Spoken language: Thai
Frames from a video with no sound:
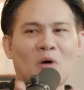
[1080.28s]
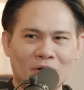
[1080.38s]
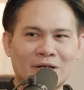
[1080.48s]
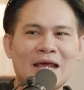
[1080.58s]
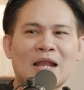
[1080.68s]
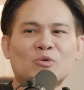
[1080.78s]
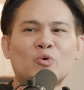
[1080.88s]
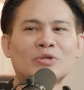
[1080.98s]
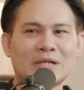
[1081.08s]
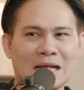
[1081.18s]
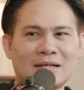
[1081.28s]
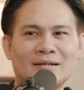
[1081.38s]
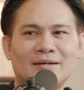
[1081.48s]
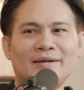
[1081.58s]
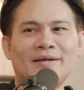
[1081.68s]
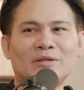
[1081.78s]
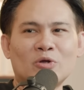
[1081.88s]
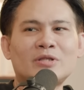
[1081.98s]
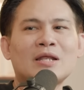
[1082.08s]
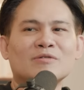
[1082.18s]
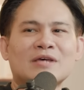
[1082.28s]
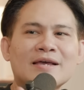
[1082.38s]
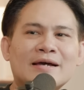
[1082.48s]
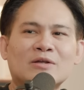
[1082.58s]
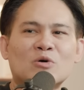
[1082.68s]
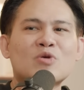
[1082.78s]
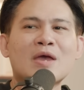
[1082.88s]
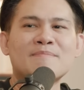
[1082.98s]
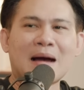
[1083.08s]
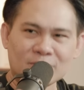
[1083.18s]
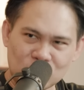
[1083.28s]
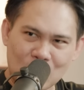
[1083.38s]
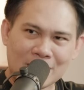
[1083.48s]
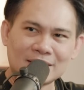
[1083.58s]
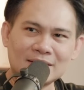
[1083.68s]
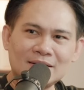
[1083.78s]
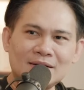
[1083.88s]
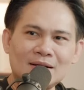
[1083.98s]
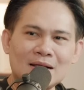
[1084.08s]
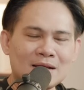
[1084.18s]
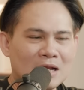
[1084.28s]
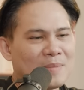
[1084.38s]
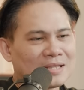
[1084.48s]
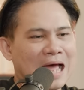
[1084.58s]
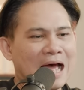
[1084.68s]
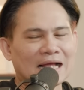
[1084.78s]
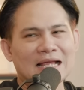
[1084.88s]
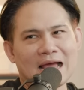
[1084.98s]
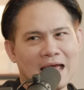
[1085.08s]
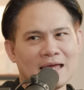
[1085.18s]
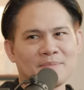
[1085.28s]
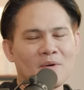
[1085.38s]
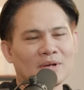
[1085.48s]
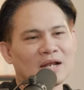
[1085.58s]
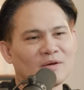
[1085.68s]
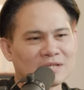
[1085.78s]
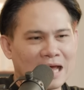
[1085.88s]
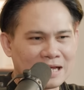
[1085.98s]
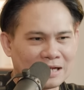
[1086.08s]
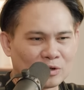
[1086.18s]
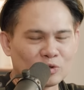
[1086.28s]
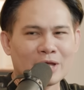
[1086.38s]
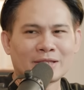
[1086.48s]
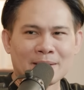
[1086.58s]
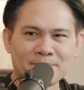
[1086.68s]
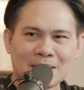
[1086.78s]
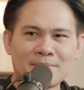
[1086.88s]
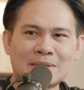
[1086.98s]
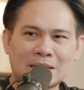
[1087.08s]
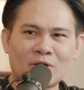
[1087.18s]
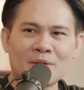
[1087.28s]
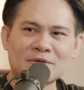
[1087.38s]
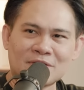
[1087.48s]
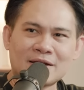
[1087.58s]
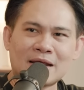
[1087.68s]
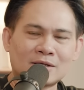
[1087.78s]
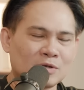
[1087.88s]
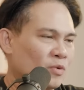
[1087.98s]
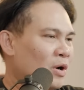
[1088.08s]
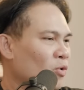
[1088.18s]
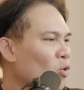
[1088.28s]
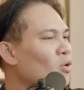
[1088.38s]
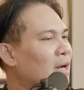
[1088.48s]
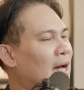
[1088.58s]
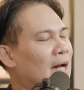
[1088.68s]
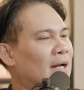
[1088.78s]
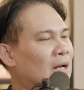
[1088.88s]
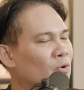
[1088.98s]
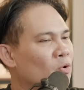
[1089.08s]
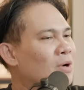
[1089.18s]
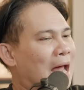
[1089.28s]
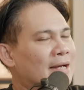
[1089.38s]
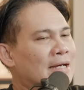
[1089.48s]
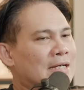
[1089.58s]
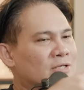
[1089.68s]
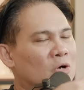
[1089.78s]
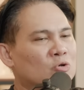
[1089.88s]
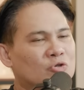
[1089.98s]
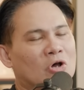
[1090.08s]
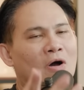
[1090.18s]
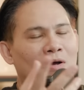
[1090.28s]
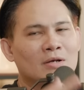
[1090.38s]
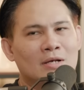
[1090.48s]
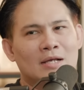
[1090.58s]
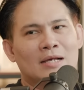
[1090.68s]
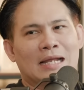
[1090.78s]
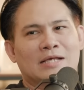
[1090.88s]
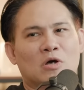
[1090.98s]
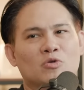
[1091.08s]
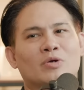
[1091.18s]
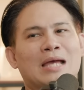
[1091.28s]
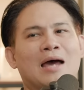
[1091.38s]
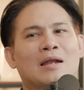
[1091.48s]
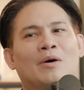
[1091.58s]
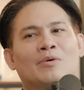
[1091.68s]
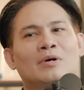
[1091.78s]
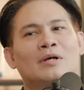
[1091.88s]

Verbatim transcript: ผ่อนให้เราทุกเดือนโดยที่เราใช้เงินของตัวเองบางส่วนแล้วมันต่างกันยังไงเพราะว่าถ้าเราใส่เงินของตัวเองเต็มเต็ม หนึ่งร้อยเปอร์เซ็นต์ เนี่ยสมมติเรากู้เลยเออเรากู้หลังหนึ่งคือ สองจุดสอง และอีก สองจุดเก้า เรา